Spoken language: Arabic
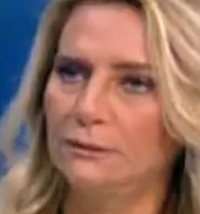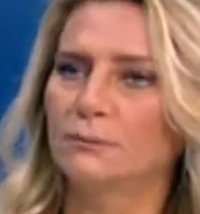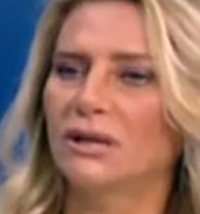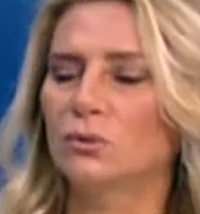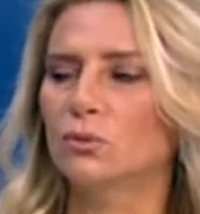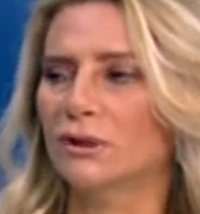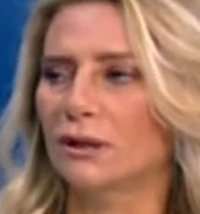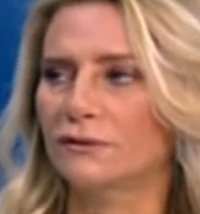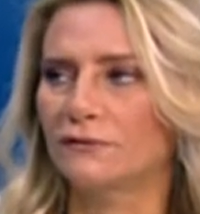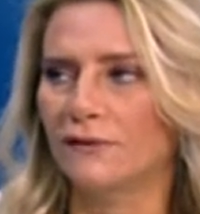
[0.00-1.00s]
بيروت
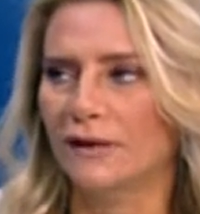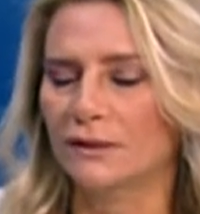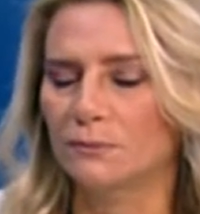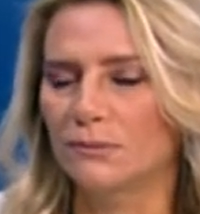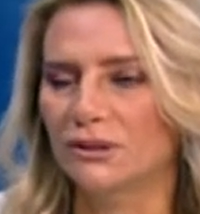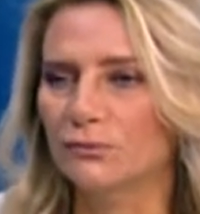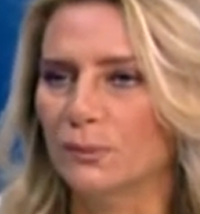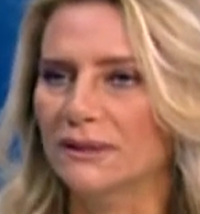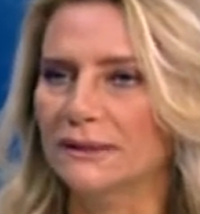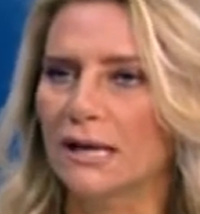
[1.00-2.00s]
ارت فير من
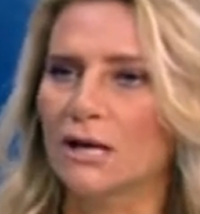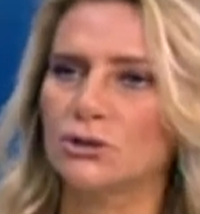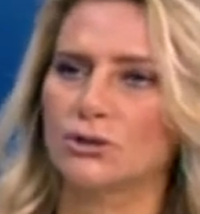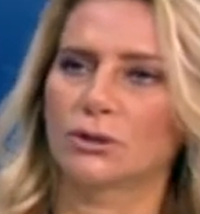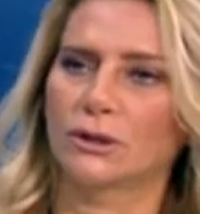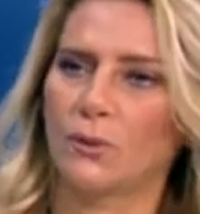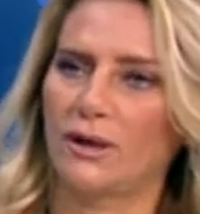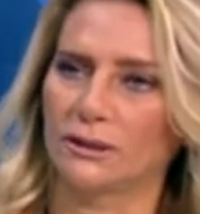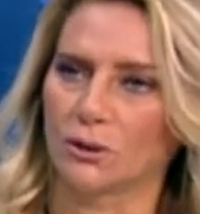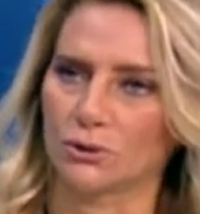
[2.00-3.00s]
18 ل
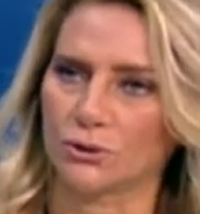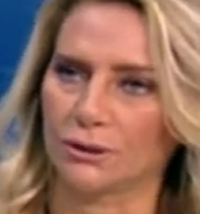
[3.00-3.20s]
21